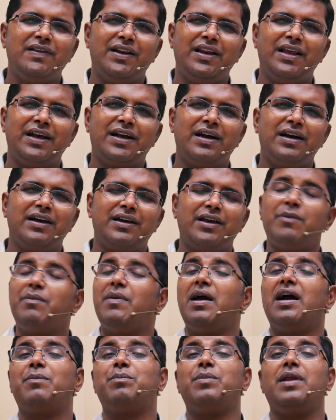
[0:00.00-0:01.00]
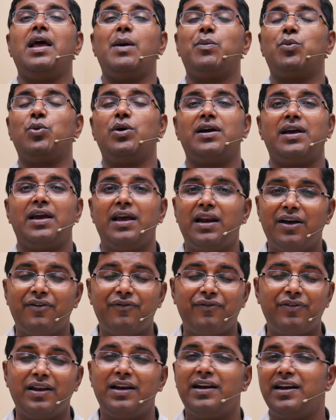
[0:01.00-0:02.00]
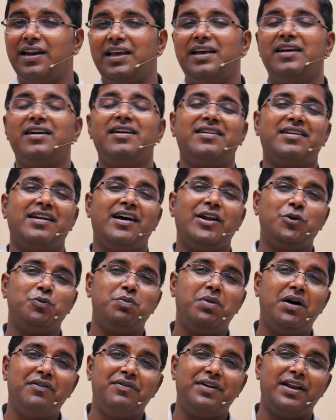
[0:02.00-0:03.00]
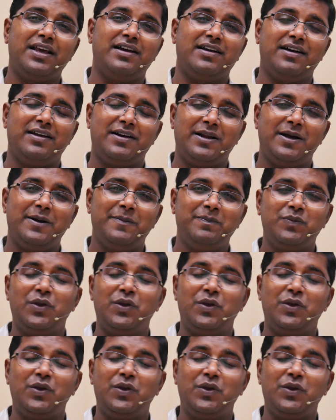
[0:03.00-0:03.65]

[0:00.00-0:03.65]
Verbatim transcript: देने का कि मैं अपने आप को अकेला फील नहीं कर रहा अनुभव नहीं कर रहा